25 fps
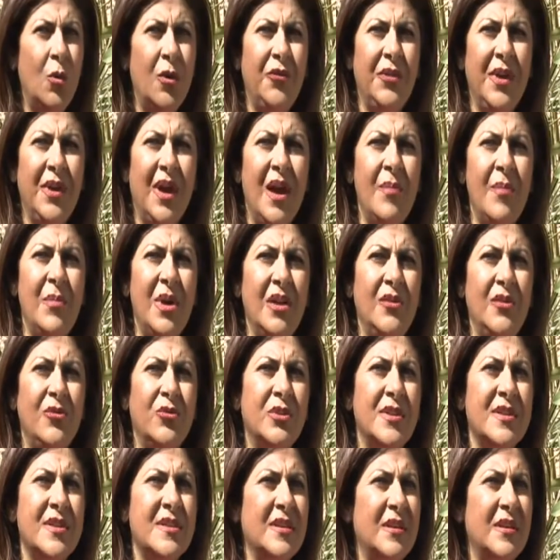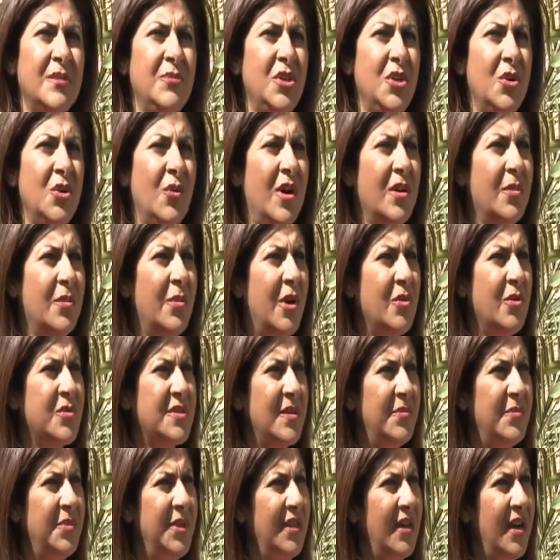وفي عام
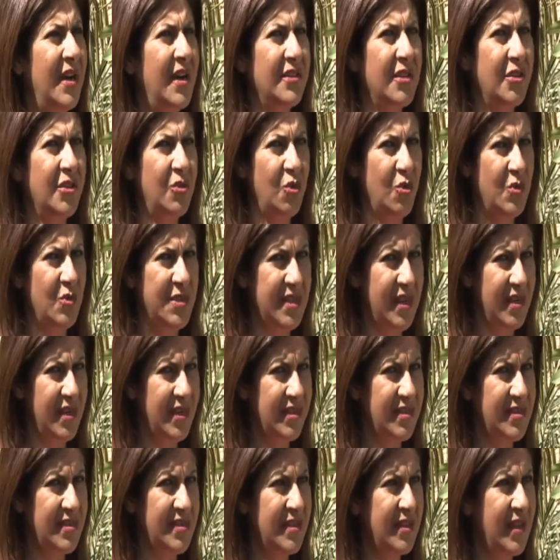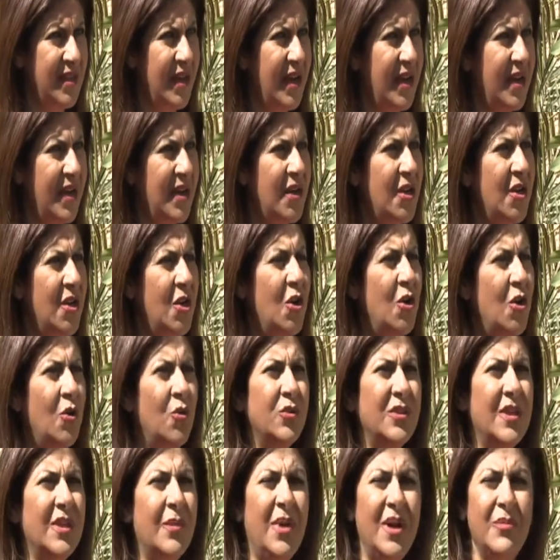1974 أخذته وزارة السياحة
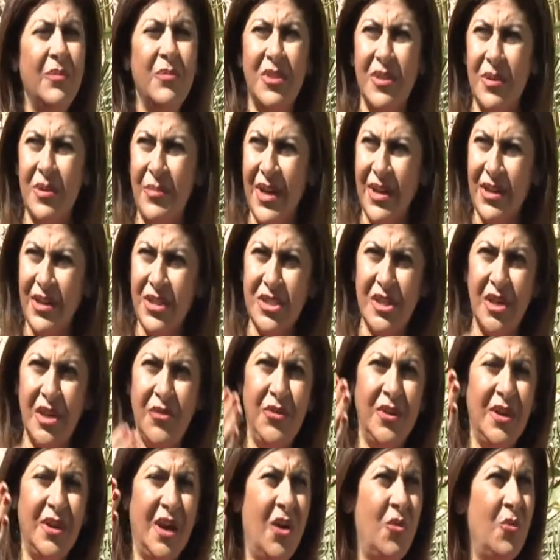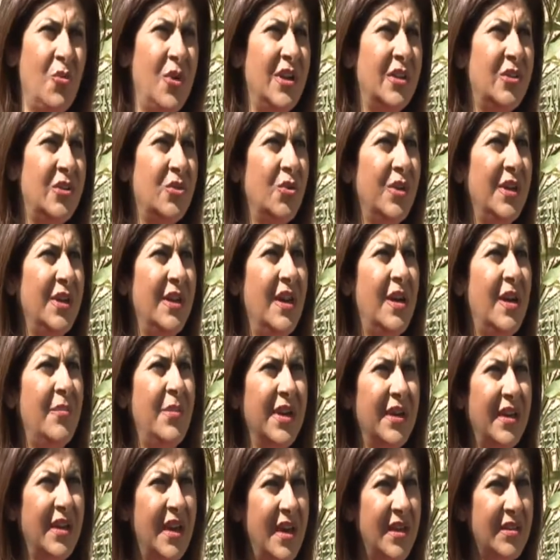وطبعا مثل ما احنا شايفين حولته إلى
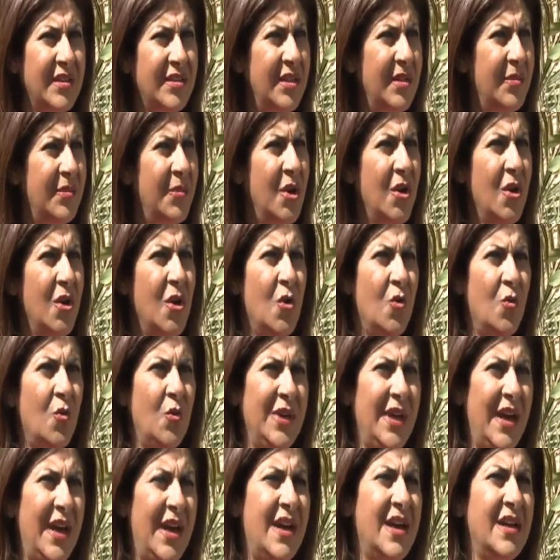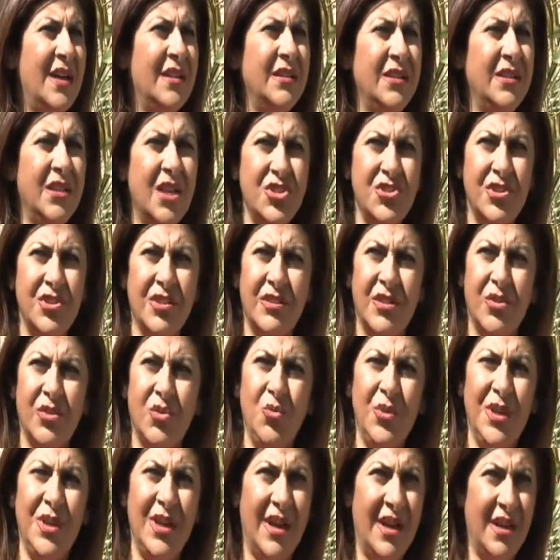مكاتب والآن يجري
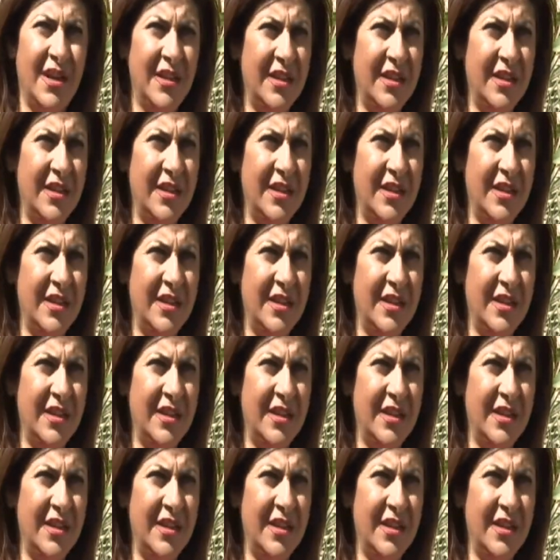تطوير